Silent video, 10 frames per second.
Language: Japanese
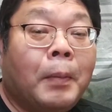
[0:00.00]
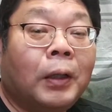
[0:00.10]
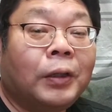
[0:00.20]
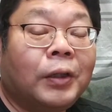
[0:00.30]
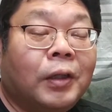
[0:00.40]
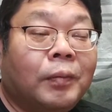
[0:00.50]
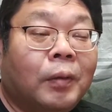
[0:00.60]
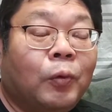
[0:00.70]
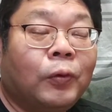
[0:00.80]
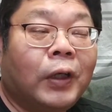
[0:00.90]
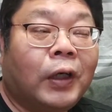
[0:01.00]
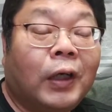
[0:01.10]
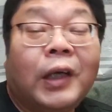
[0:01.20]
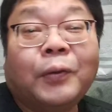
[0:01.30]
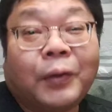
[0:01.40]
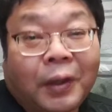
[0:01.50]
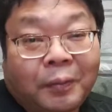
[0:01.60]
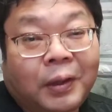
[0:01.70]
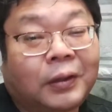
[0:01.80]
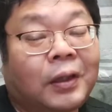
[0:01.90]
まあ、できれば問題がないのであ
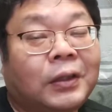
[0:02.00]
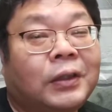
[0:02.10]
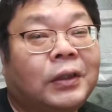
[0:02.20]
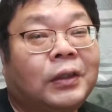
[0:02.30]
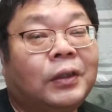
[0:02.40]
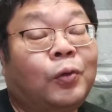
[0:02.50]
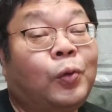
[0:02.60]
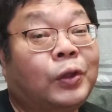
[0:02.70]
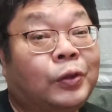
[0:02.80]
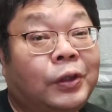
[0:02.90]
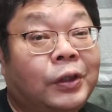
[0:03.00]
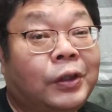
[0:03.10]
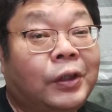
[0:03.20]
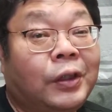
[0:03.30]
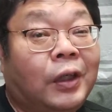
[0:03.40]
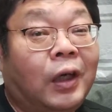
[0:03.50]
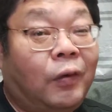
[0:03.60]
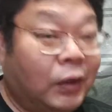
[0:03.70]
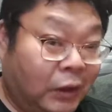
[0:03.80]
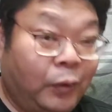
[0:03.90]
れば、新しい OS に
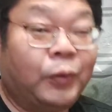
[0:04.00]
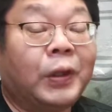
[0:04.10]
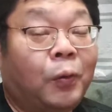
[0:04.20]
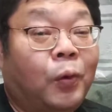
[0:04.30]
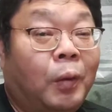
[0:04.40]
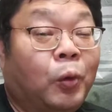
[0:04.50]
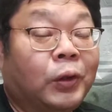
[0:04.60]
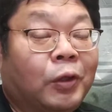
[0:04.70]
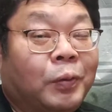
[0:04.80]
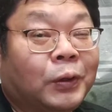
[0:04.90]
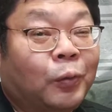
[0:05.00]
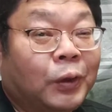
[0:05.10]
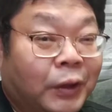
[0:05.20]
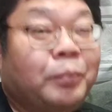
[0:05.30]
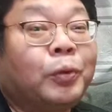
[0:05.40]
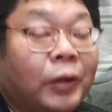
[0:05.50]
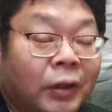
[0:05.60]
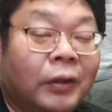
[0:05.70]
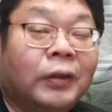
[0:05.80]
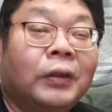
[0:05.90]
合わせておいた方が、持ってるパソコン全部
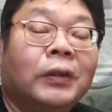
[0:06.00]
ね、